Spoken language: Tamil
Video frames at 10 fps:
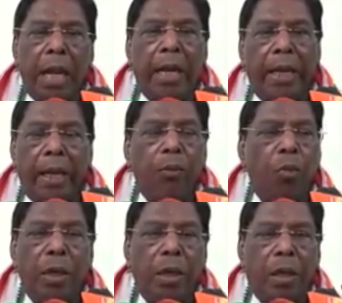எல்லைகளை
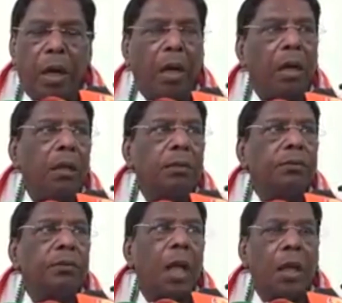மூடியிருக்கிறார்கள்
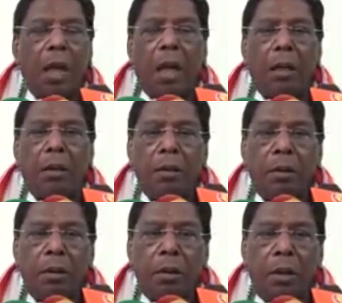அதனால்
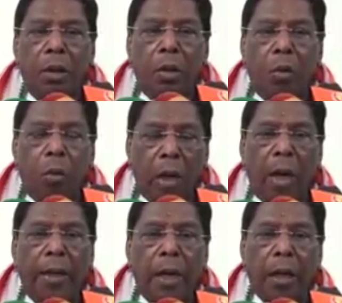
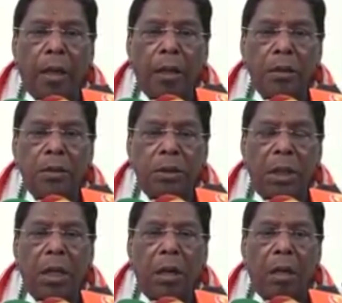உடனடியாக
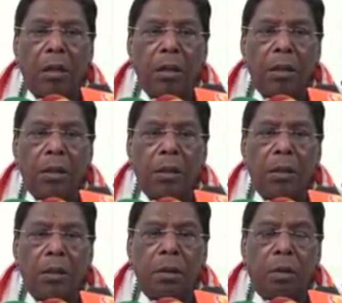சீன நாடு
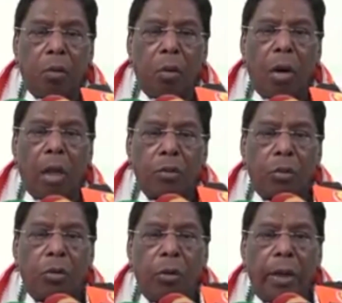இந்த கொரோனா
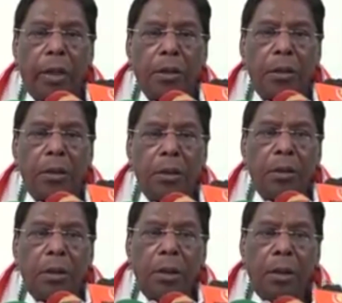தொற்று நோயிலிருந்து
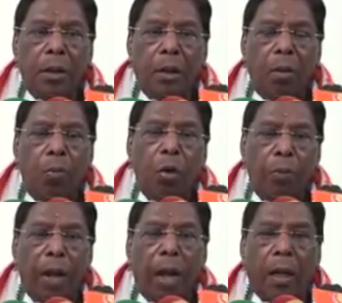
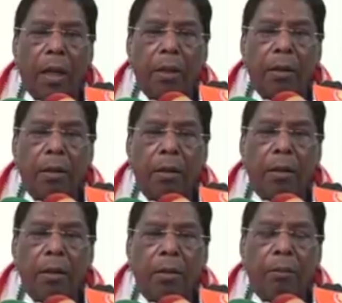முழுமையாக
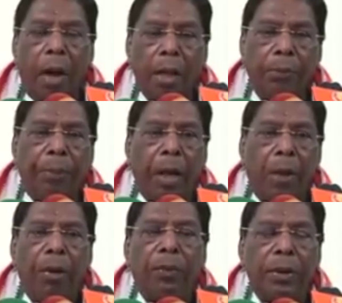
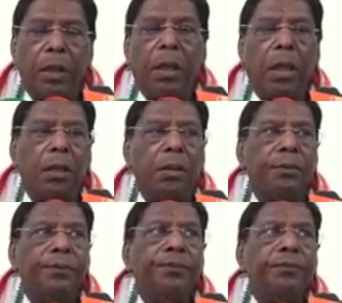பாதிப்பில்லாமல் வந்திருக்கிறது
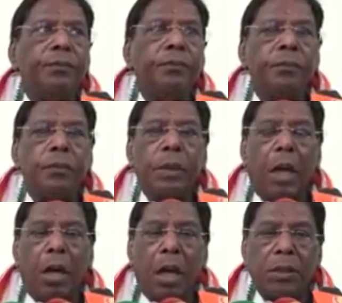
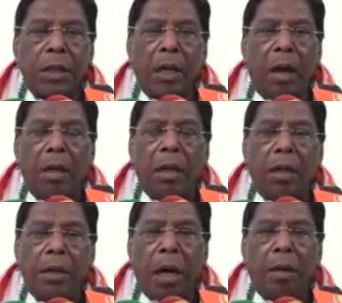ஆனால் சில
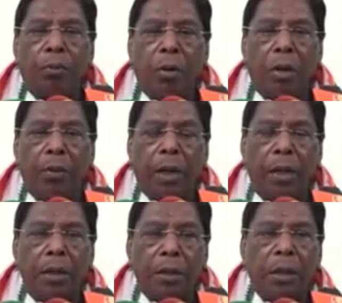நாடுகள் ஈரான்
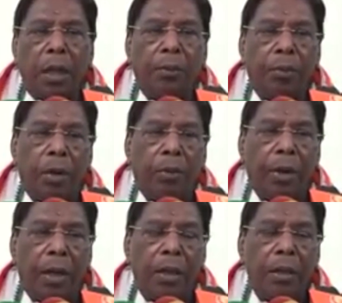போன்றவைகள் இத்தாலி
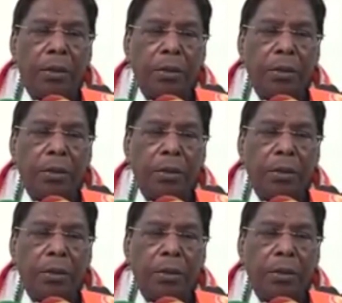போன்றவைகள்